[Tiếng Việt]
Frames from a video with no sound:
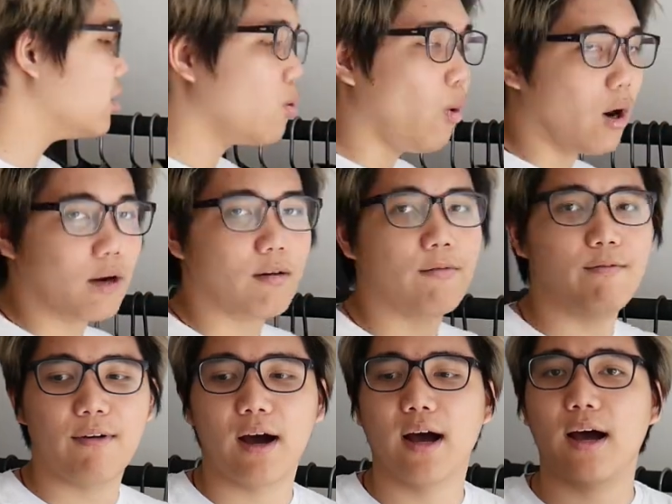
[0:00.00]
chiếc quần
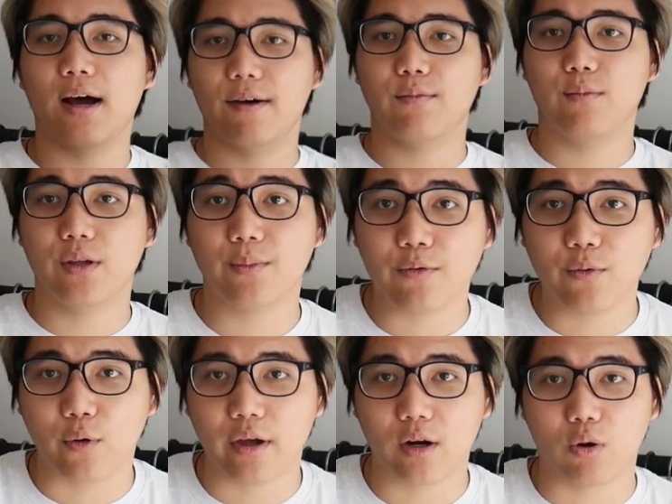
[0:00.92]
và những mẫu
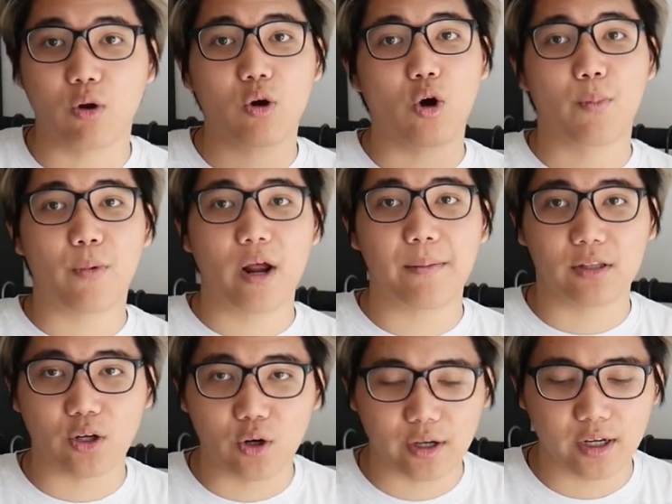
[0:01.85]
phụ kiện của local brand mà
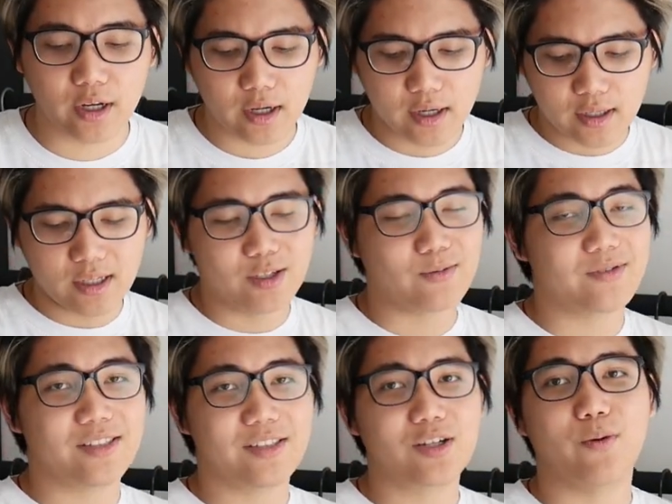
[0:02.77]
thôi. Thì chúng
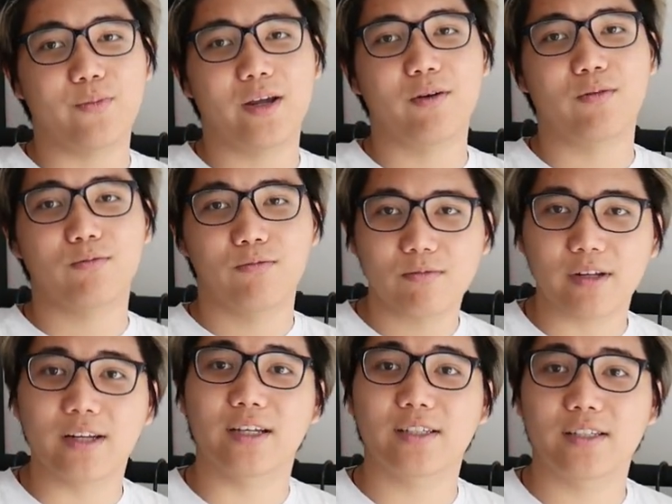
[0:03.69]
ta sẽ cùng nhau
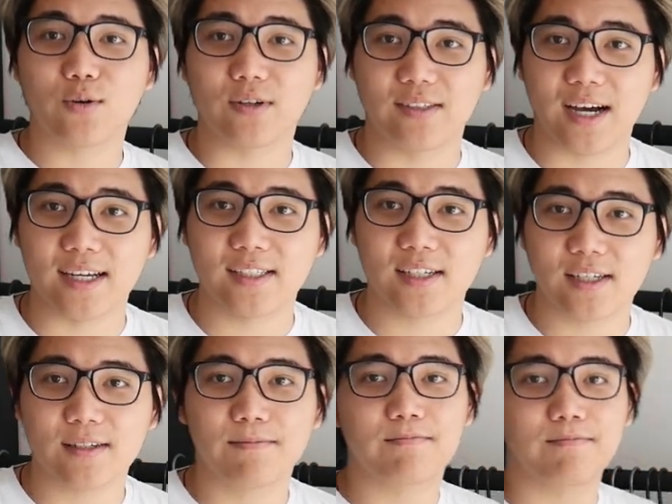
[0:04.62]
đi đến những chiếc quần dài trước nhé.